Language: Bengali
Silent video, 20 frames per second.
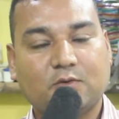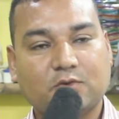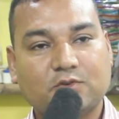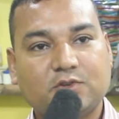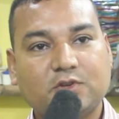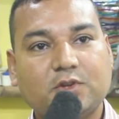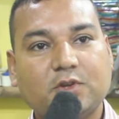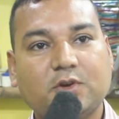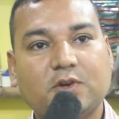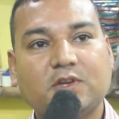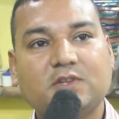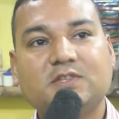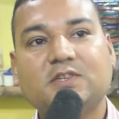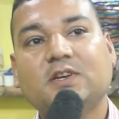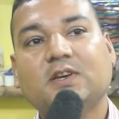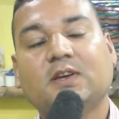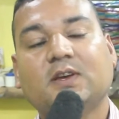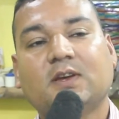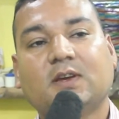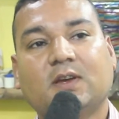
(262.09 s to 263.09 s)
অনুষ্ঠিত
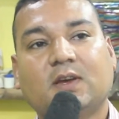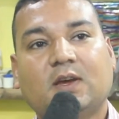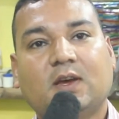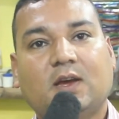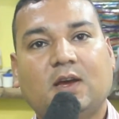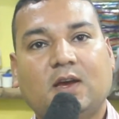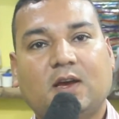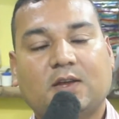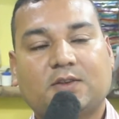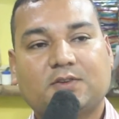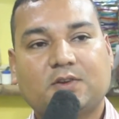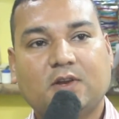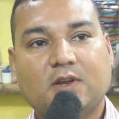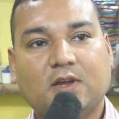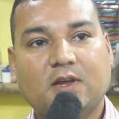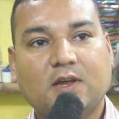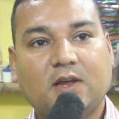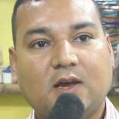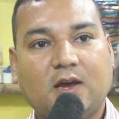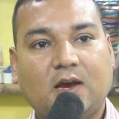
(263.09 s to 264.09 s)
হয়েছে
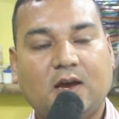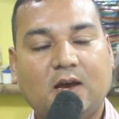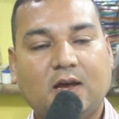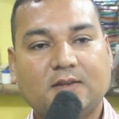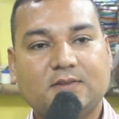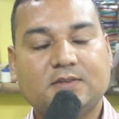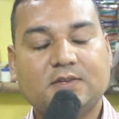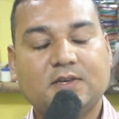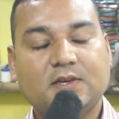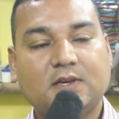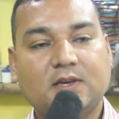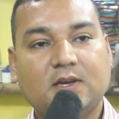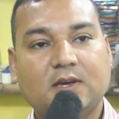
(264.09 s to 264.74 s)
আসলে হাজি